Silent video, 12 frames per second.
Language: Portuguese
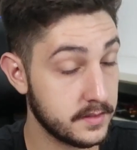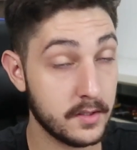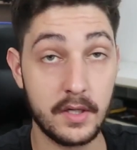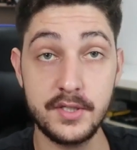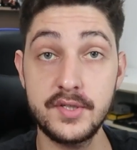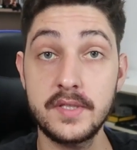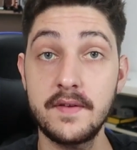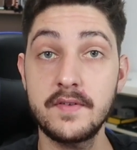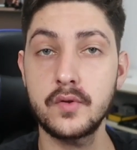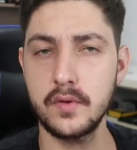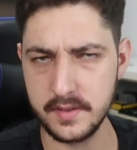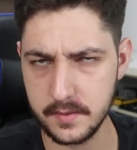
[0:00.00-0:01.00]
Então a gente teve
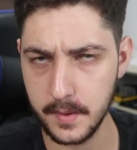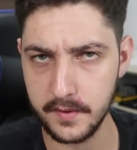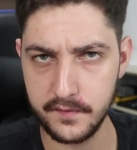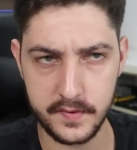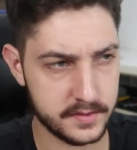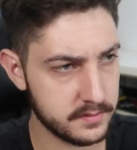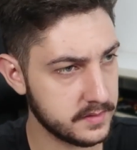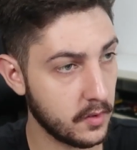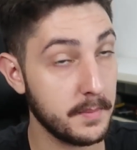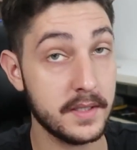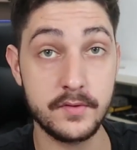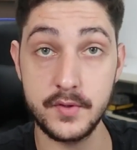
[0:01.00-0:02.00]
todo esse benefício, esse
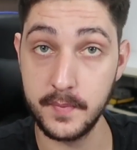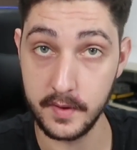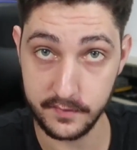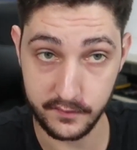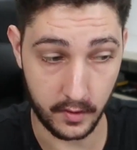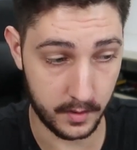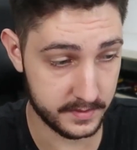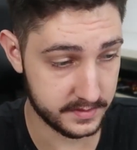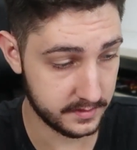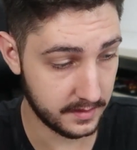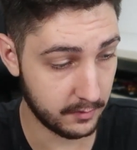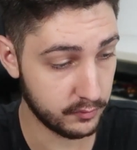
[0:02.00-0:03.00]
aumento de
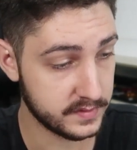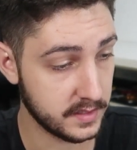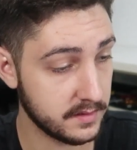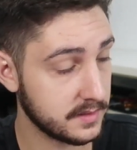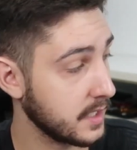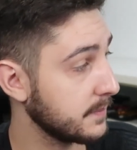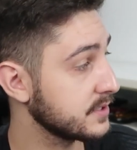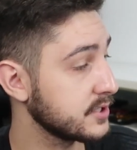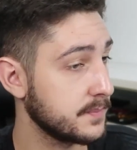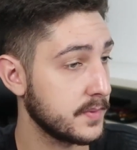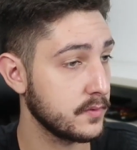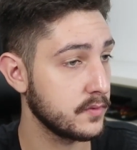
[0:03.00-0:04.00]
performance, usando até uma
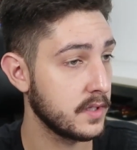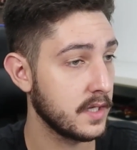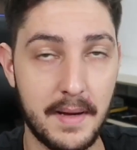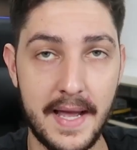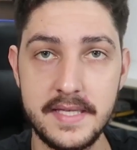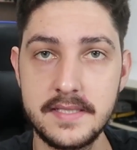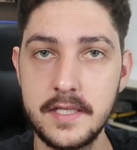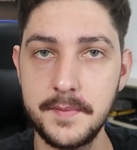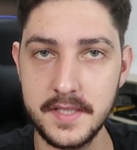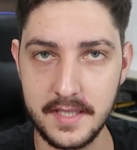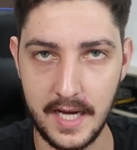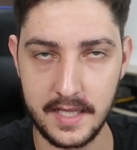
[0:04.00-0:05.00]
GPU mais
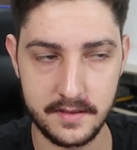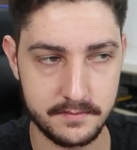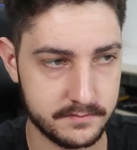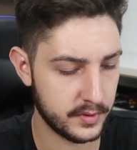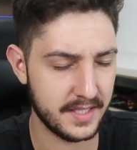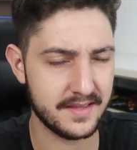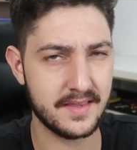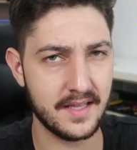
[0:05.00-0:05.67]
limitada, porque